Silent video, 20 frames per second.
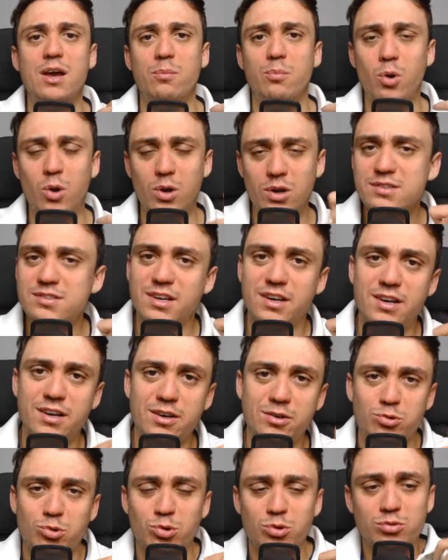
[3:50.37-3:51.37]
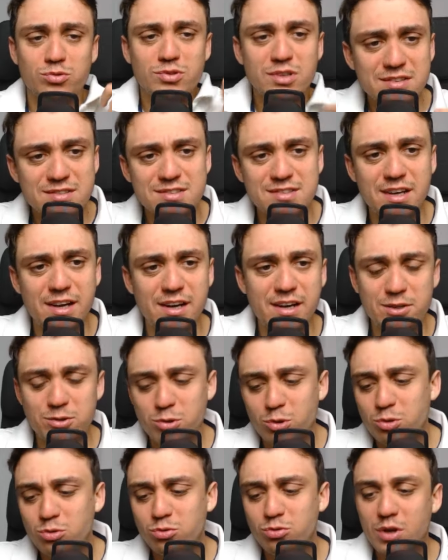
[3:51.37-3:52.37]
böyle zarar ediyoruz, nasıl zarar
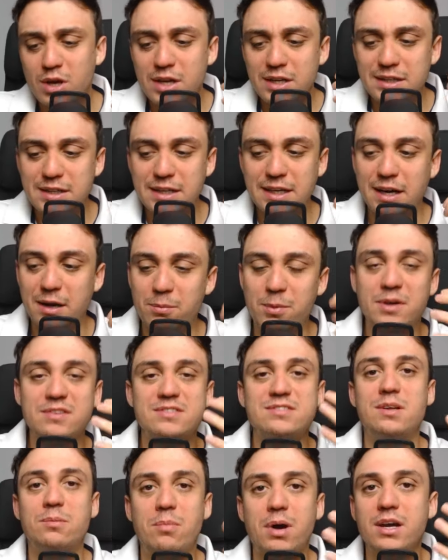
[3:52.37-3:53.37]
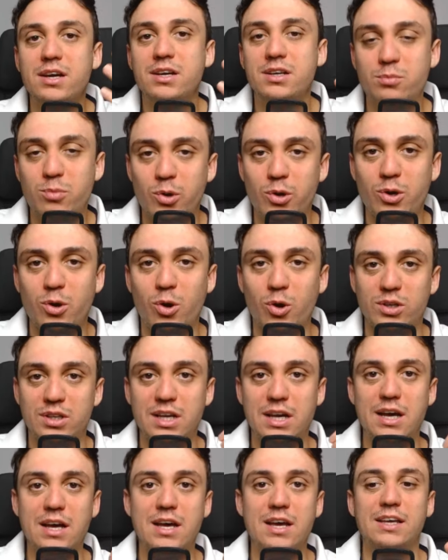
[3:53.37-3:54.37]
ediyoruz diye ama aslında Michael Böre
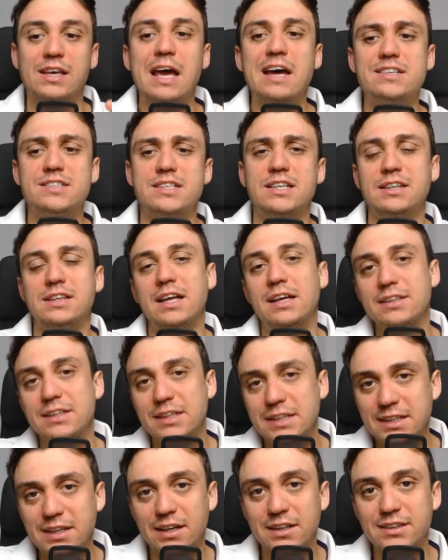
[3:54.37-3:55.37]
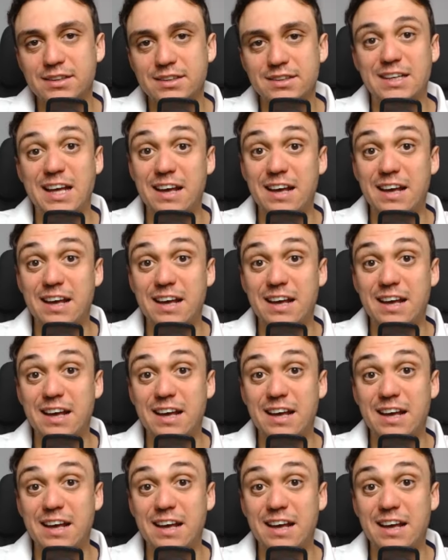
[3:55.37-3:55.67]
orada gerçekten inandığı,